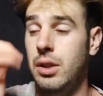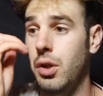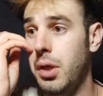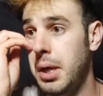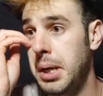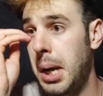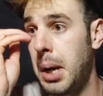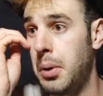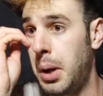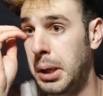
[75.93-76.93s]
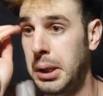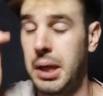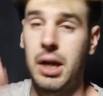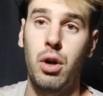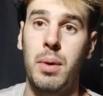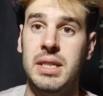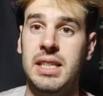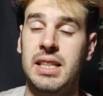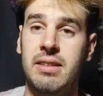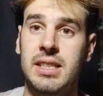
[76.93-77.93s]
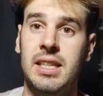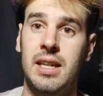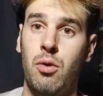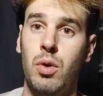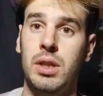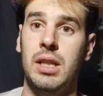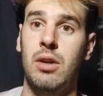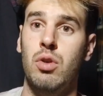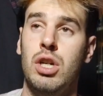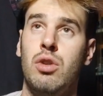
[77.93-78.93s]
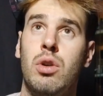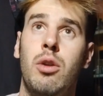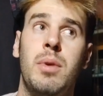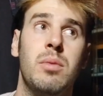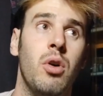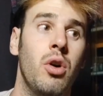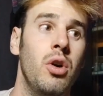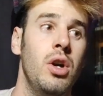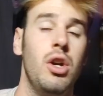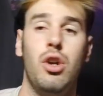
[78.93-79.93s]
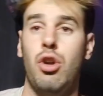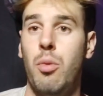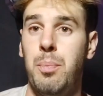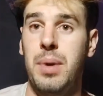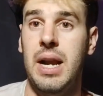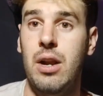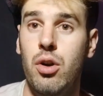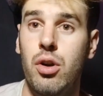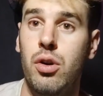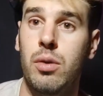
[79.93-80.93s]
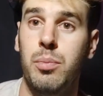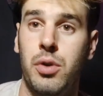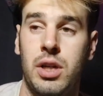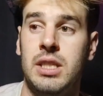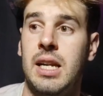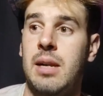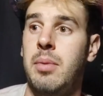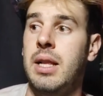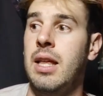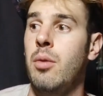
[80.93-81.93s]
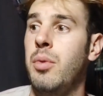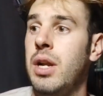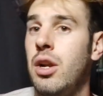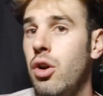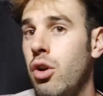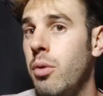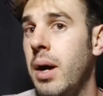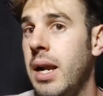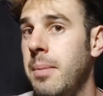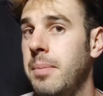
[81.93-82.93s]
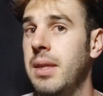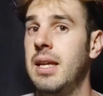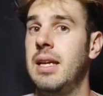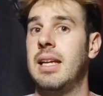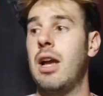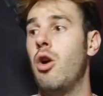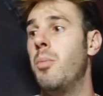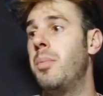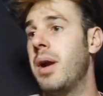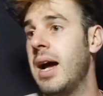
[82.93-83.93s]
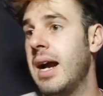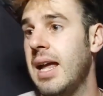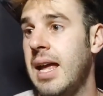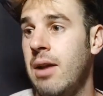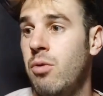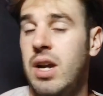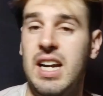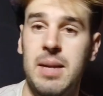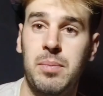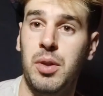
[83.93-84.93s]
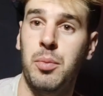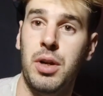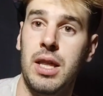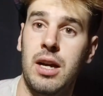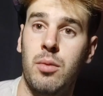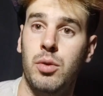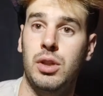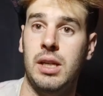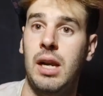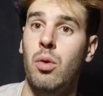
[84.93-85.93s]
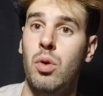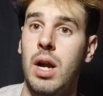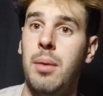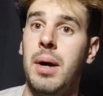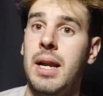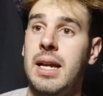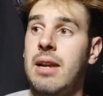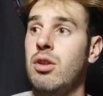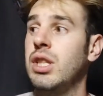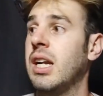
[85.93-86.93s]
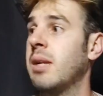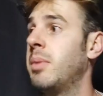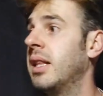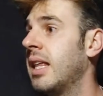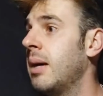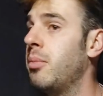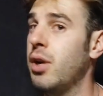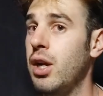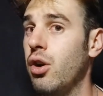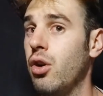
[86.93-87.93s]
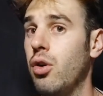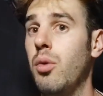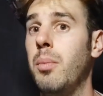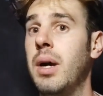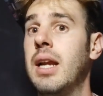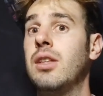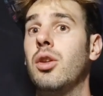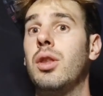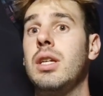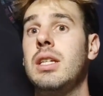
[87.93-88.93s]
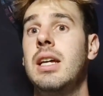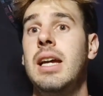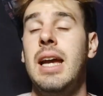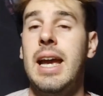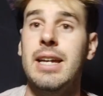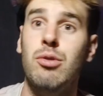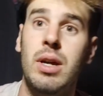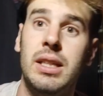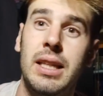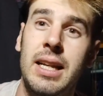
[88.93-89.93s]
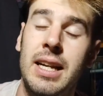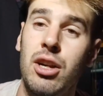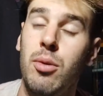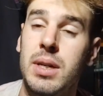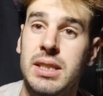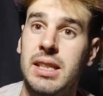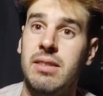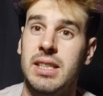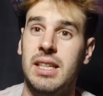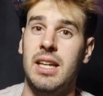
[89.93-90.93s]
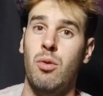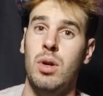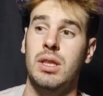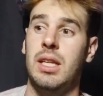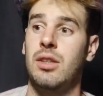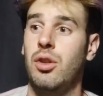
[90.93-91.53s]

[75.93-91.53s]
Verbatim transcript: Entonces, eso hay que tenerlo bastante, bastante en cuenta. No es, lo mismo comprar oro, porque está respaldado por el oro, ¿vale? Que comprar eh, una criptomoneda como Terra Luna, ¿vale? Que no está respaldada por el oro, ¿vale? Entonces, eso hay que tenerlo bastante, bastante en cuenta.